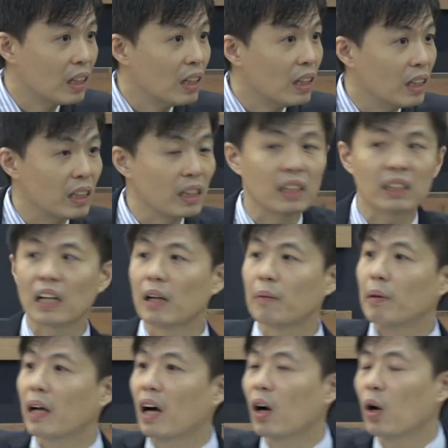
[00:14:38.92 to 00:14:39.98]
一个代
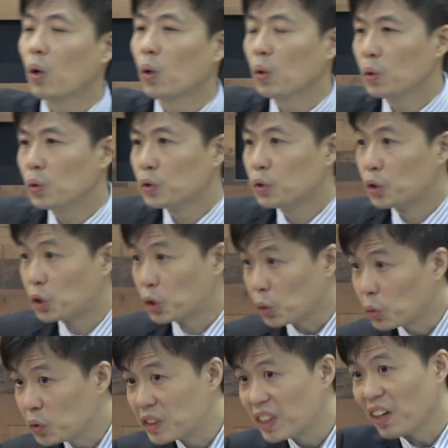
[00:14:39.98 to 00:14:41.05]
表
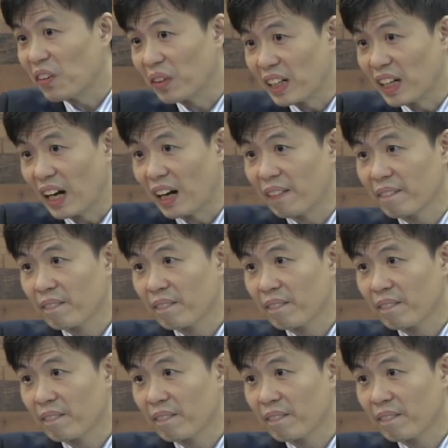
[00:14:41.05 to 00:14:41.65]
宗教力量，